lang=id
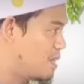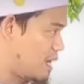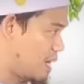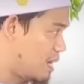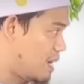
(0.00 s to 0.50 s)

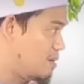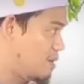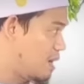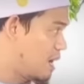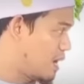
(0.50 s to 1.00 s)
dari
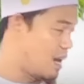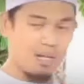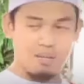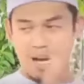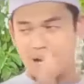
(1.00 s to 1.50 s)
kalangan
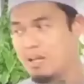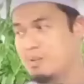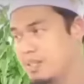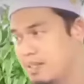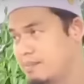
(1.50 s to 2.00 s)
al
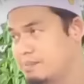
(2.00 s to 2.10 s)
balawi